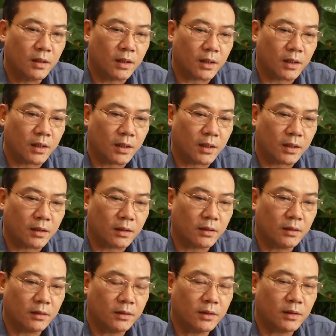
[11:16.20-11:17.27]
là
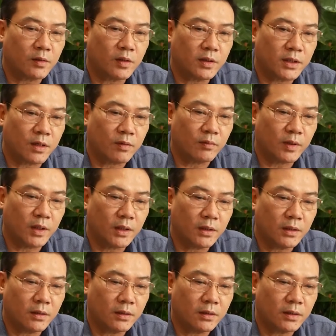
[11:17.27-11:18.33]
chưa coi trọng đến
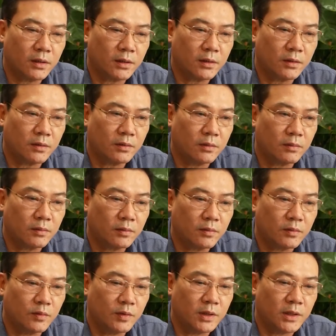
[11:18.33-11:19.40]
cái
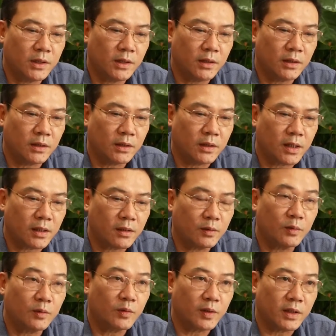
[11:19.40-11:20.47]
duy trì các cái
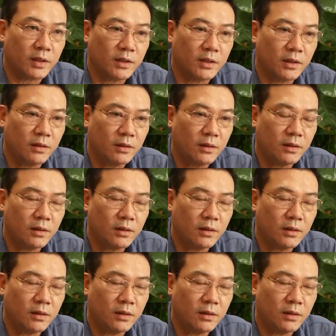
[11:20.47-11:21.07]
thủ tục hành chính